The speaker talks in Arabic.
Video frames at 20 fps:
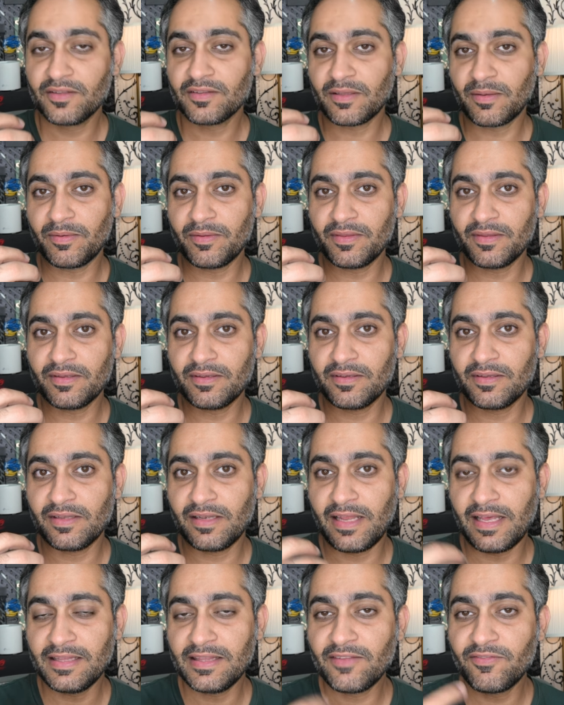طبعا
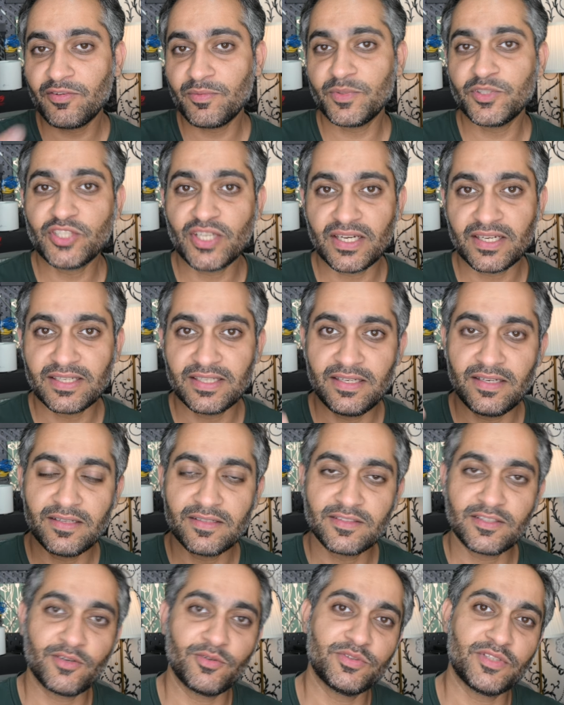لان في مشاكل
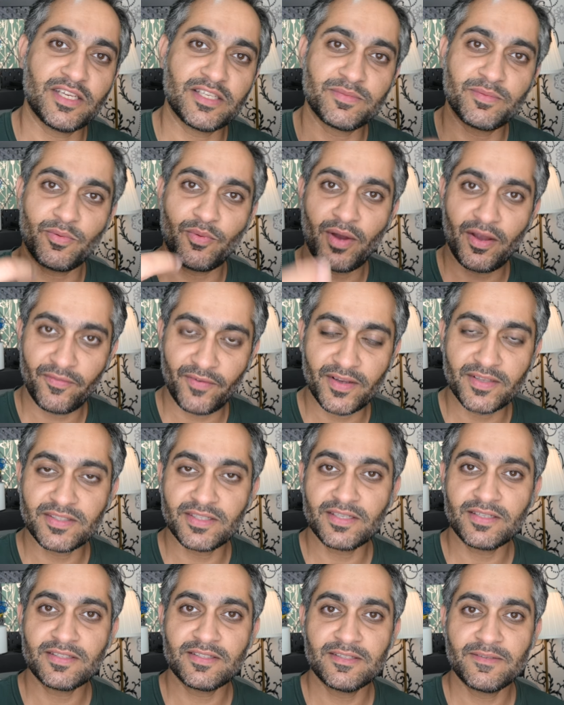سووا شيء اسمه واي فاي
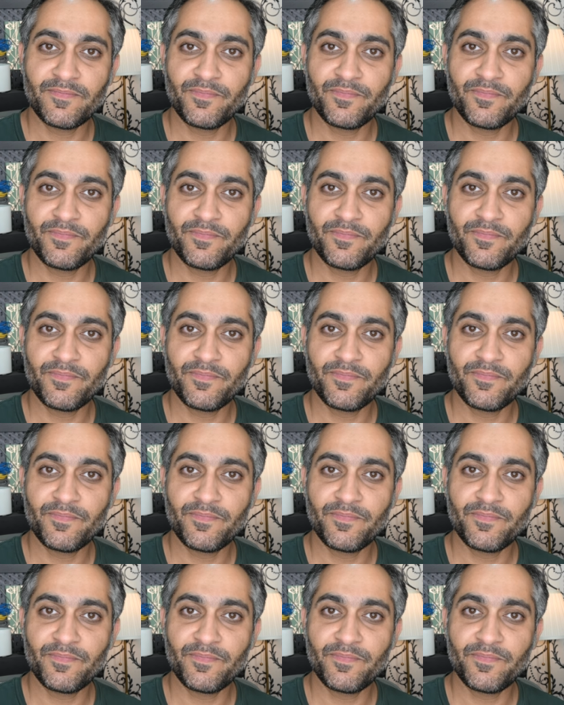6